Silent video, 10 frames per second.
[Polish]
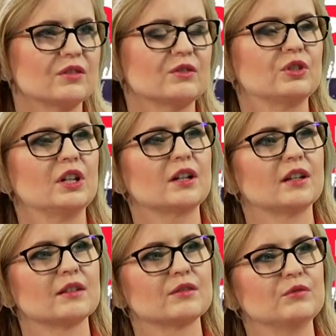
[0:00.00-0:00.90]
z
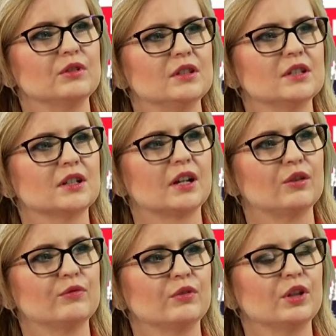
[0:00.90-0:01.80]
14 innych
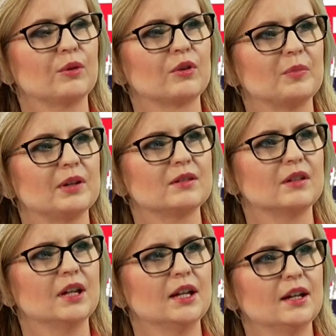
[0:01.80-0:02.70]
krajów Unii Europejskiej.